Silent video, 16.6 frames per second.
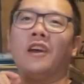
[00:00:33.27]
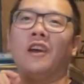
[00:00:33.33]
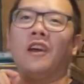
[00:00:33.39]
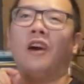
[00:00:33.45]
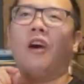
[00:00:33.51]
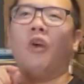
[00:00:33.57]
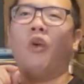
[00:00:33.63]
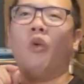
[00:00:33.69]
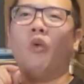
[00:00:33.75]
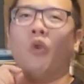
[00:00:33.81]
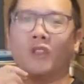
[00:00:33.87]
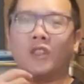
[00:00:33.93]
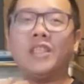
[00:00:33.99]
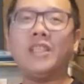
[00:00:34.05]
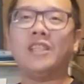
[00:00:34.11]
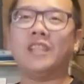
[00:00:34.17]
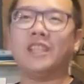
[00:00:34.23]
好，我
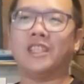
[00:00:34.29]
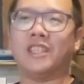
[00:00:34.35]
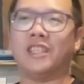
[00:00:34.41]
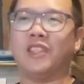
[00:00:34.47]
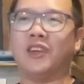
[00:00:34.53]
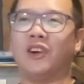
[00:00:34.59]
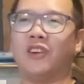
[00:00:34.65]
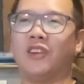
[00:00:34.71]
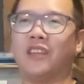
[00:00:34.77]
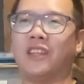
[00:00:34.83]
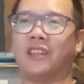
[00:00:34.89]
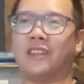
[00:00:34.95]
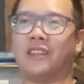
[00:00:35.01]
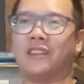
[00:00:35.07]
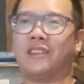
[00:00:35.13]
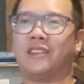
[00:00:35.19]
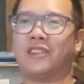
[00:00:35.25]
自己的形容
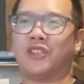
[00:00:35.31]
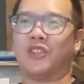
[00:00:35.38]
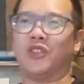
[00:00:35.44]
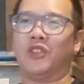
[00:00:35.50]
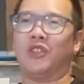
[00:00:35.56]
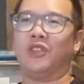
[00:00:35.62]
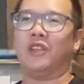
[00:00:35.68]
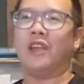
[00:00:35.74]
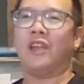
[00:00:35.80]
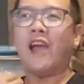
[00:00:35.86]
是